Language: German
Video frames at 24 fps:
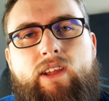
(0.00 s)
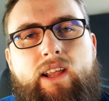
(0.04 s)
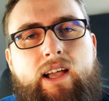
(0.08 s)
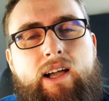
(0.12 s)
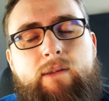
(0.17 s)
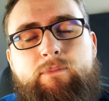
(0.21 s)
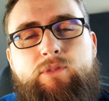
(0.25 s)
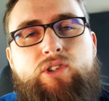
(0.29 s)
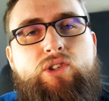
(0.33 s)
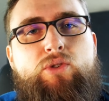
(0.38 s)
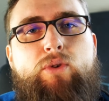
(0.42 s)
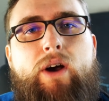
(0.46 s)

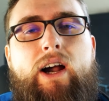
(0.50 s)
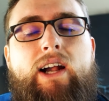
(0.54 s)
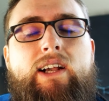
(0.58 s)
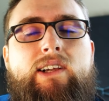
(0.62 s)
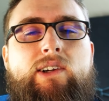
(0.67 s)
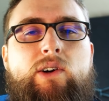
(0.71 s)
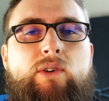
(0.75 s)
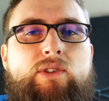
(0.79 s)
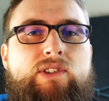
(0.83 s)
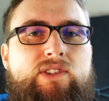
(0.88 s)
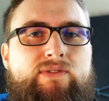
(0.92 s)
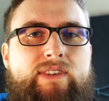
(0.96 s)
Ähm,
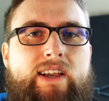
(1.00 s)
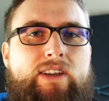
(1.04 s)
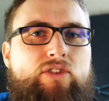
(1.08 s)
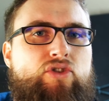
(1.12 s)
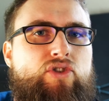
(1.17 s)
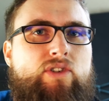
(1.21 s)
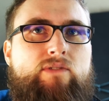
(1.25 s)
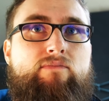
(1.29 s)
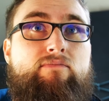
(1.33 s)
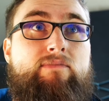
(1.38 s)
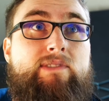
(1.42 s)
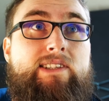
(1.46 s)
QR-Codes werden
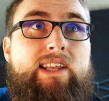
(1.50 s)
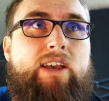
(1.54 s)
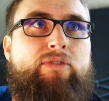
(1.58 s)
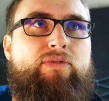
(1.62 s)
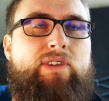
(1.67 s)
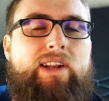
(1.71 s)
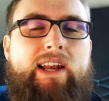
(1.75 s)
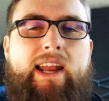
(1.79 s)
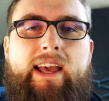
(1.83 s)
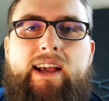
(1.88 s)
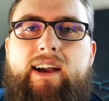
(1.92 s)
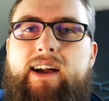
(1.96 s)
schon sehr
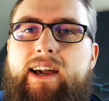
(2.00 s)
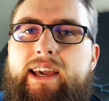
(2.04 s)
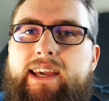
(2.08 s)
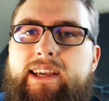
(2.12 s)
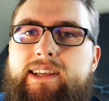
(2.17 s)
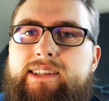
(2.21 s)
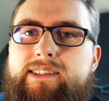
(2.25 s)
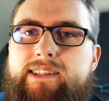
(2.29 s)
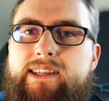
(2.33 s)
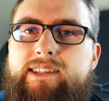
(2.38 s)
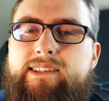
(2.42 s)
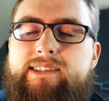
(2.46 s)
viel länger
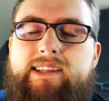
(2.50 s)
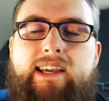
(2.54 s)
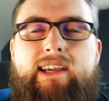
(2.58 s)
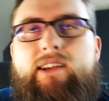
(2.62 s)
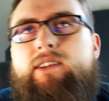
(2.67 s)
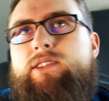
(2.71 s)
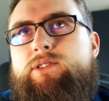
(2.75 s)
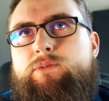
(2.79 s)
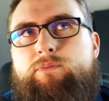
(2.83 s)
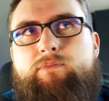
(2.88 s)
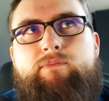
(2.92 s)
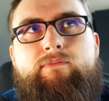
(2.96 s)
eingesetzt,
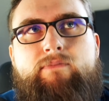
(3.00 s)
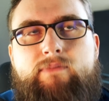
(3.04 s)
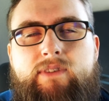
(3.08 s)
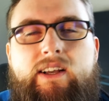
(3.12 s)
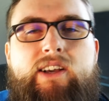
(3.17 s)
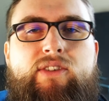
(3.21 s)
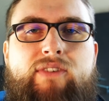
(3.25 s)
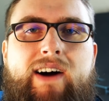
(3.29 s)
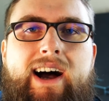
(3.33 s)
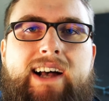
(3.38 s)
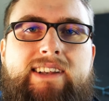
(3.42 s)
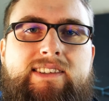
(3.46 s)
also
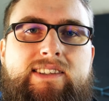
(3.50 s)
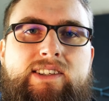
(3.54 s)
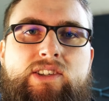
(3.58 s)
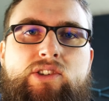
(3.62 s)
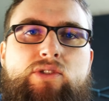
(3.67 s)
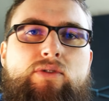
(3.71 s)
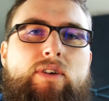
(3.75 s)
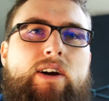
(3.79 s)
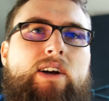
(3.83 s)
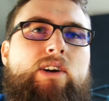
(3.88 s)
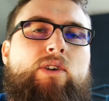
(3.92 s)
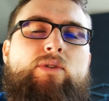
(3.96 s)
quasi
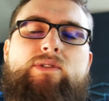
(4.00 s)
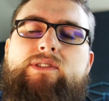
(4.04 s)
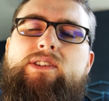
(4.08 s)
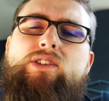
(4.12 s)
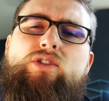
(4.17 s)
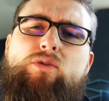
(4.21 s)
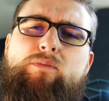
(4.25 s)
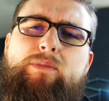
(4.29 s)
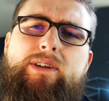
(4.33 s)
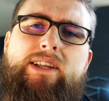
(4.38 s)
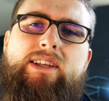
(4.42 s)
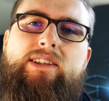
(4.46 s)
QR-Codes, nicht
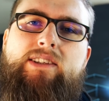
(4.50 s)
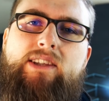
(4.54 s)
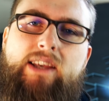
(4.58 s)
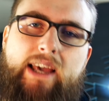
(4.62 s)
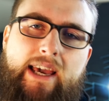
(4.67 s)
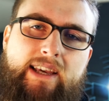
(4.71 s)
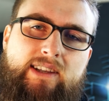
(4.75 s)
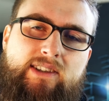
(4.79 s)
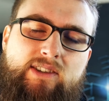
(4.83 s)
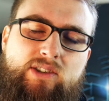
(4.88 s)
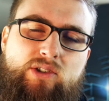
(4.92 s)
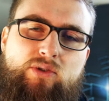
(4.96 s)
unbedingt die
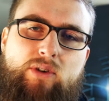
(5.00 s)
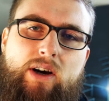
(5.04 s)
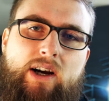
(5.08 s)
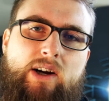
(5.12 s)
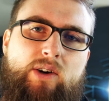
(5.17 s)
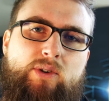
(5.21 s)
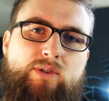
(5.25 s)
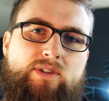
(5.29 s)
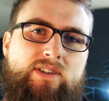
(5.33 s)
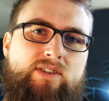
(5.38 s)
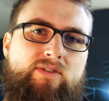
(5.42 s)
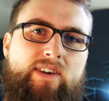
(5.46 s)
echten
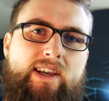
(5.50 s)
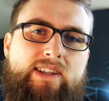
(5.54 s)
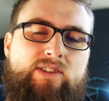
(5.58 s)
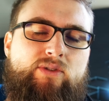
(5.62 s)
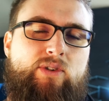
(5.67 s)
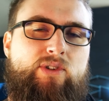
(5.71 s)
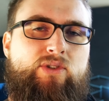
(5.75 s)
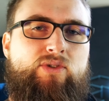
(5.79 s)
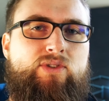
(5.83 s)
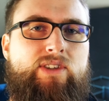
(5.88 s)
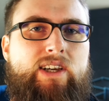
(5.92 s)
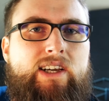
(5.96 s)
QR-Codes, die wir jetzt
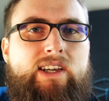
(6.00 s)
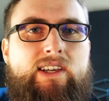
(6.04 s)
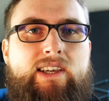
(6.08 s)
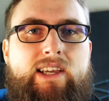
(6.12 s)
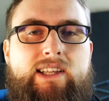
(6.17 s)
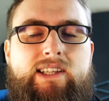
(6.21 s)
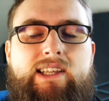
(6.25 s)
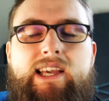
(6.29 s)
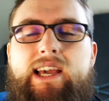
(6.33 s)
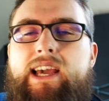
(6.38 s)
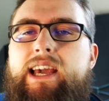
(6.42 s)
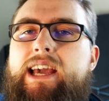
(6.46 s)
heutzutage
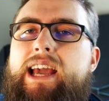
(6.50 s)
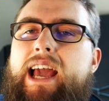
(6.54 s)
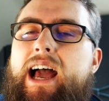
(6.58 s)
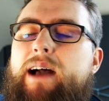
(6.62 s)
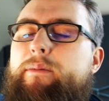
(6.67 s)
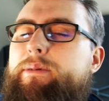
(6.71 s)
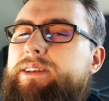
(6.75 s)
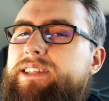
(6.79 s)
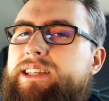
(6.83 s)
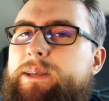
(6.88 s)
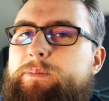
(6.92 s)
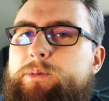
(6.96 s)
kennen,
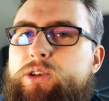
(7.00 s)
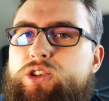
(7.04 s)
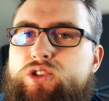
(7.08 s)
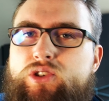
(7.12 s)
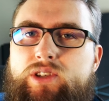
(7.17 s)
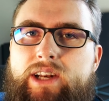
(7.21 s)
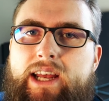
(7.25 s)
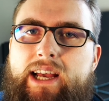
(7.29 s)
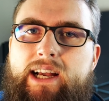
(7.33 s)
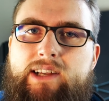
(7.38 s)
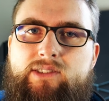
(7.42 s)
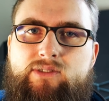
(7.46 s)
aber es gibt ja schon
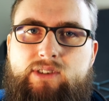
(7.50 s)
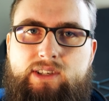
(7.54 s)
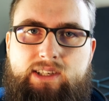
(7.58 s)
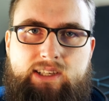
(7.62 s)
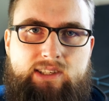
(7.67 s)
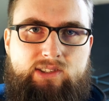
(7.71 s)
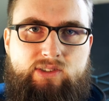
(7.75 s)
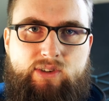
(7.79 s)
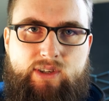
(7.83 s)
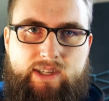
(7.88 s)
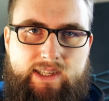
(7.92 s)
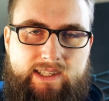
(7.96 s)
länger
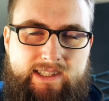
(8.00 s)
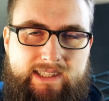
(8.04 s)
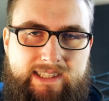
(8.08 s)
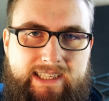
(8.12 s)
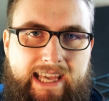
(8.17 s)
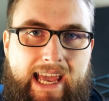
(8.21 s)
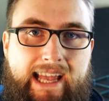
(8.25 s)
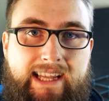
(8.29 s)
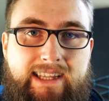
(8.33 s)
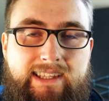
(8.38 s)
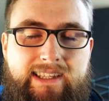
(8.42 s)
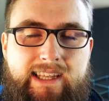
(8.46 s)
solche, solche
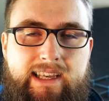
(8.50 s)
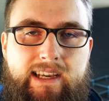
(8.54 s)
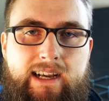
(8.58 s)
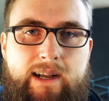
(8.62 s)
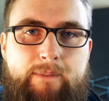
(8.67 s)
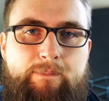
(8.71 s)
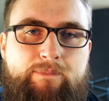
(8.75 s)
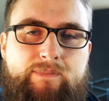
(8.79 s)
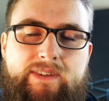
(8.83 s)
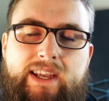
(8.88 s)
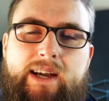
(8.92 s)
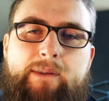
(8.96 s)

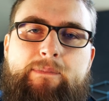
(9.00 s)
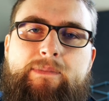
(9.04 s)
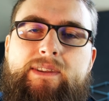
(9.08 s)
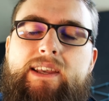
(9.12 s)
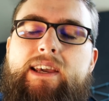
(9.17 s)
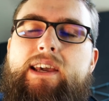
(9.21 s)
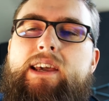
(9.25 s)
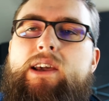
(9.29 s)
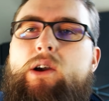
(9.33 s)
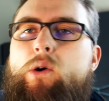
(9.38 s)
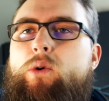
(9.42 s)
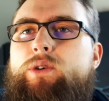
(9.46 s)
Scan-Dinger, ja.
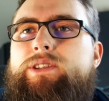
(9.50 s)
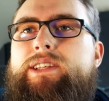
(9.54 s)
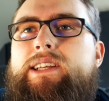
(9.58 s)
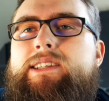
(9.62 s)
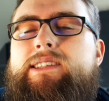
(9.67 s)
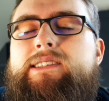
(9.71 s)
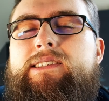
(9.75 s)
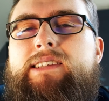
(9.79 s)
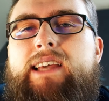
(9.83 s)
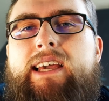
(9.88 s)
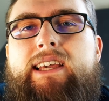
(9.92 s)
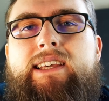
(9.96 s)
Und das
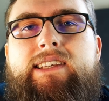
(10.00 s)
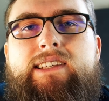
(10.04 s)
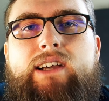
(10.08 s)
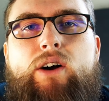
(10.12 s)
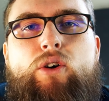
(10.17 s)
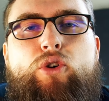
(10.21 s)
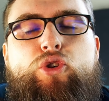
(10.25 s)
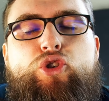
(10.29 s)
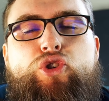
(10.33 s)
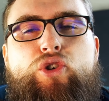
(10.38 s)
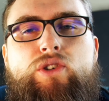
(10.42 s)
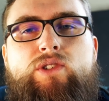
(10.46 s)
ist eigentlich
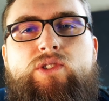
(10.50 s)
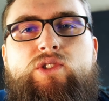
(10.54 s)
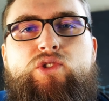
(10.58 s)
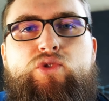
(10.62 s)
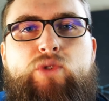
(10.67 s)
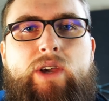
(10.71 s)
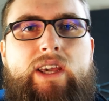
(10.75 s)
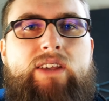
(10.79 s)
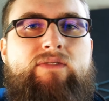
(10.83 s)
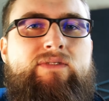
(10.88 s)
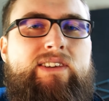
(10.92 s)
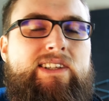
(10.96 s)
auch schon
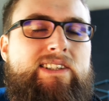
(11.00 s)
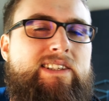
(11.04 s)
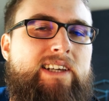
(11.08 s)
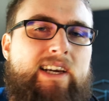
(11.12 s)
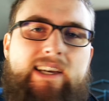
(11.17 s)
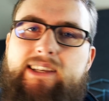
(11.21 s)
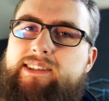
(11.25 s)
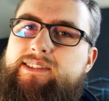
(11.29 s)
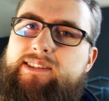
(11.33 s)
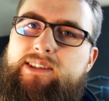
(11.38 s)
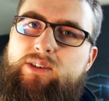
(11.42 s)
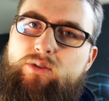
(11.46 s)
zur
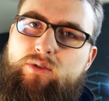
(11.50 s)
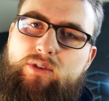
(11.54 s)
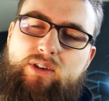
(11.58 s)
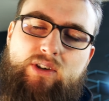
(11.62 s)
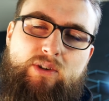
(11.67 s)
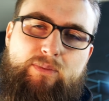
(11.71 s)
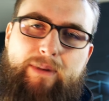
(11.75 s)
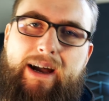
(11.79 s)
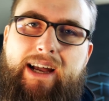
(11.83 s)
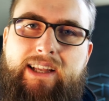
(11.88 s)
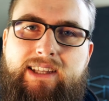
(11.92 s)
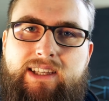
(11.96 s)
Inventarisierung
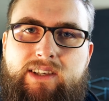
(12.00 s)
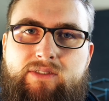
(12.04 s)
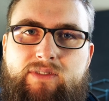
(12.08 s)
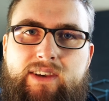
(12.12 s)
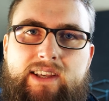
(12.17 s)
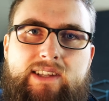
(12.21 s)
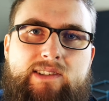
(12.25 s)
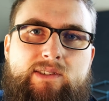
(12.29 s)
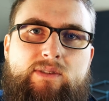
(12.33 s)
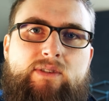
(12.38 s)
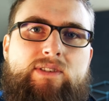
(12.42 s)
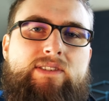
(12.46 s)
gemacht
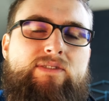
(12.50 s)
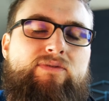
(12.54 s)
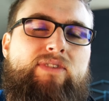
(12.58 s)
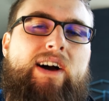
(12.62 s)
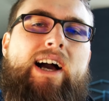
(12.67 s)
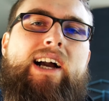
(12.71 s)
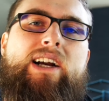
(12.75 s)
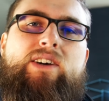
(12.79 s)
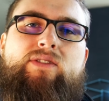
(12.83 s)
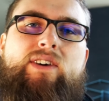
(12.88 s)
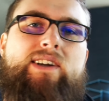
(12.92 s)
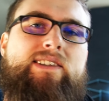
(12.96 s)
gewesen und
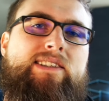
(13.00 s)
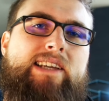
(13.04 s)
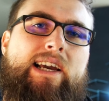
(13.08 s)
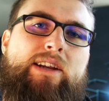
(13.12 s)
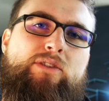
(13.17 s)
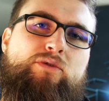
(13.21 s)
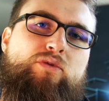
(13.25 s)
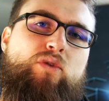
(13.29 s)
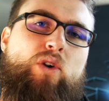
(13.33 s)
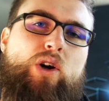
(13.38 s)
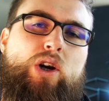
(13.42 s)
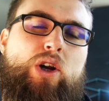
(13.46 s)
war quasi
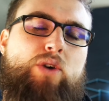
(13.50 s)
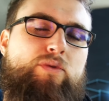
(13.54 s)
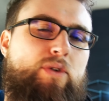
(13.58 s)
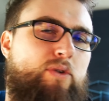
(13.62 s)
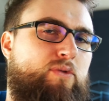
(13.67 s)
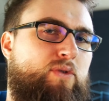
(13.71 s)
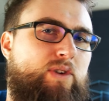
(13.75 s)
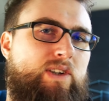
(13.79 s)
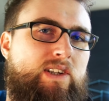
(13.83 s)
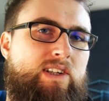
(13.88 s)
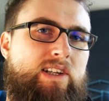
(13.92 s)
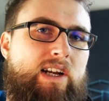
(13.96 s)
ein Vorläufer
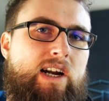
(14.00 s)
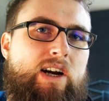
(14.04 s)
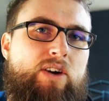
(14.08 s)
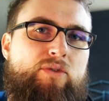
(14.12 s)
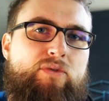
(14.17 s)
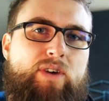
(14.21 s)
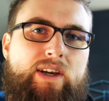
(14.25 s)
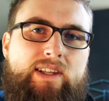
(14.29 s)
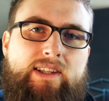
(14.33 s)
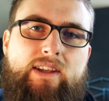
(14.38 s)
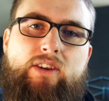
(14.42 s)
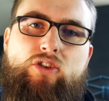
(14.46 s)
von den
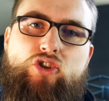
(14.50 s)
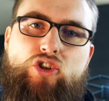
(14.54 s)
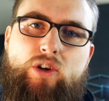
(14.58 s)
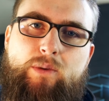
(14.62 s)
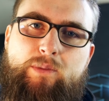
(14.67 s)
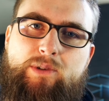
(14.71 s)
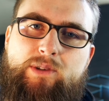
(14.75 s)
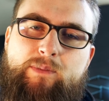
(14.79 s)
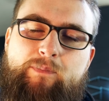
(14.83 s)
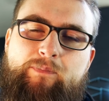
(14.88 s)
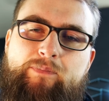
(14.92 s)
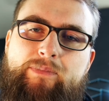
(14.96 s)

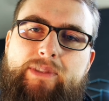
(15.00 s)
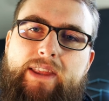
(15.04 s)
RFID-Chips.